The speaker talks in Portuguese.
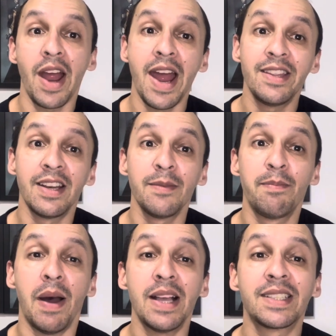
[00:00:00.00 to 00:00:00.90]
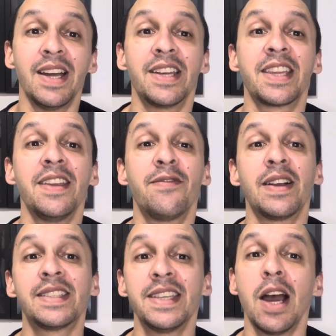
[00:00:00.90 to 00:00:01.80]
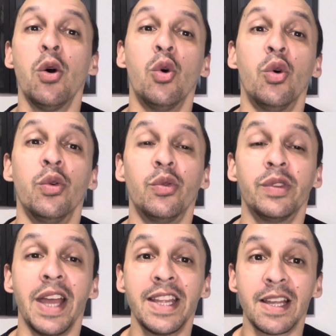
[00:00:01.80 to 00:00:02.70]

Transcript: Adrian Pazdar, que fazia o, Nathan